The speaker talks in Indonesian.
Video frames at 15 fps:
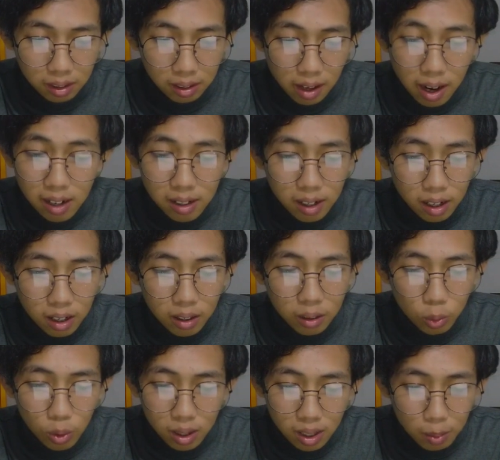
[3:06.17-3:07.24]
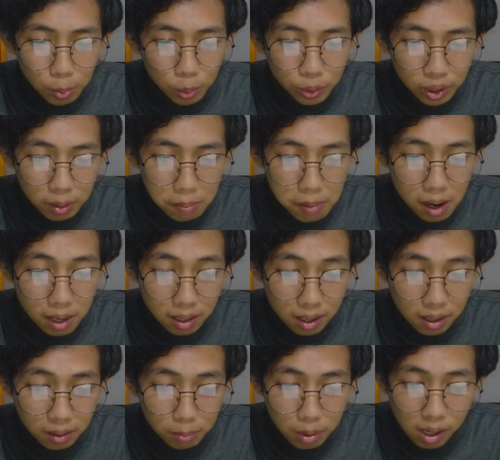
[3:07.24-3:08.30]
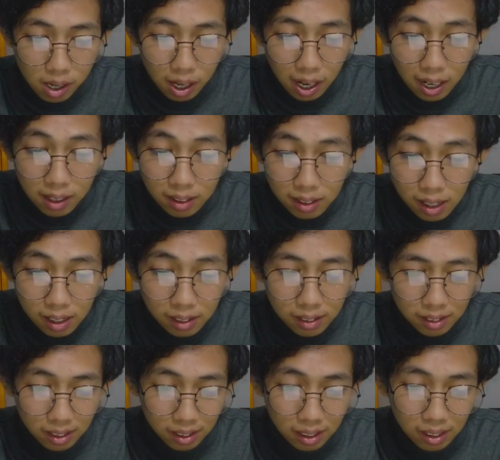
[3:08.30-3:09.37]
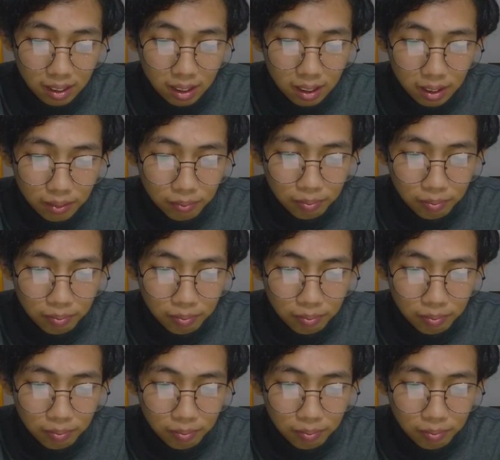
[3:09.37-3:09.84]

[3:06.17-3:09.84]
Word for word: Gak ada, gue gak punya barang berharga kata kita